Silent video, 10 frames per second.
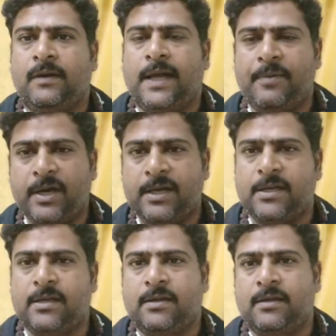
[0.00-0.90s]
நமக்கு
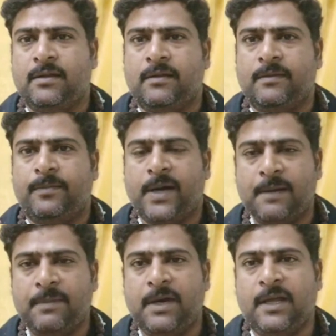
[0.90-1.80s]

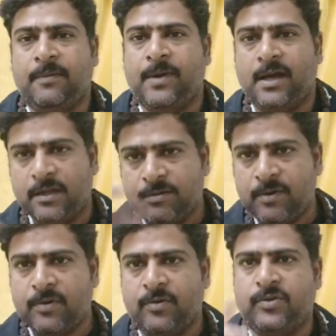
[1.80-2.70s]
பணம் கிடைக்குமா அதுவே
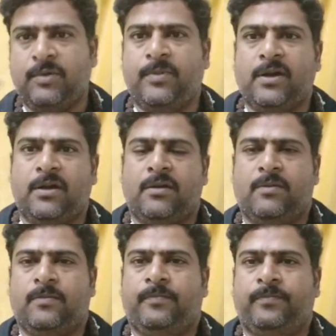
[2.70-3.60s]
ஒரு கொஸ்டின் மார்க்காக
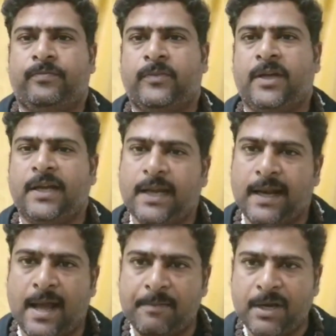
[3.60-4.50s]
இருக்கும் இல்லை
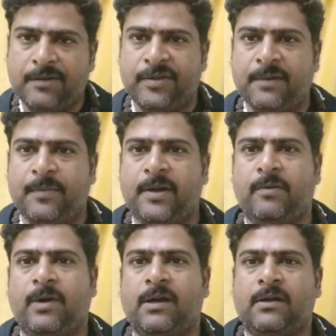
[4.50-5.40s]
நாமளே டிசைட்
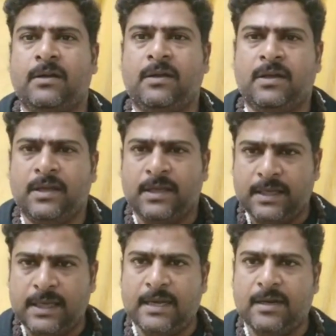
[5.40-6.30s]
பண்ணிடுவோம்
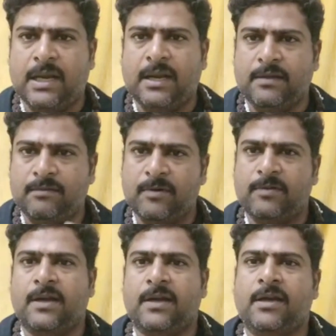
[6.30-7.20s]
என்னால் இவ்வளவு
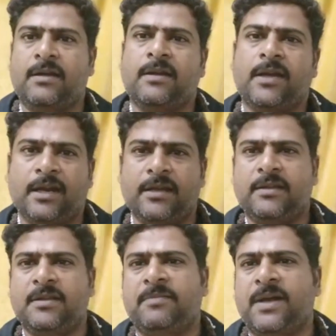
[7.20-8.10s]
தாங்க எனக்கு
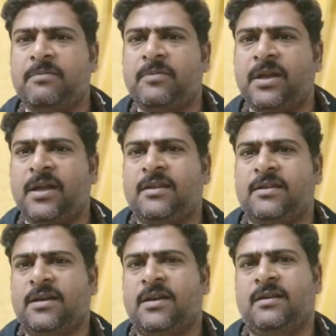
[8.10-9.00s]
இதுக்கு மேலே
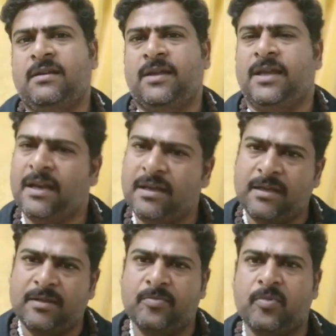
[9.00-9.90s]
முடியாதுங்க எனக்கு
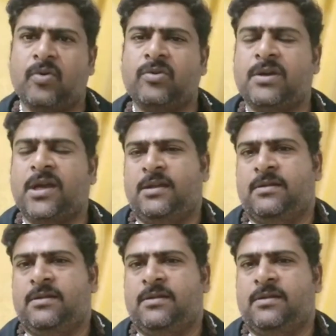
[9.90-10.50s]
இது போதுங்க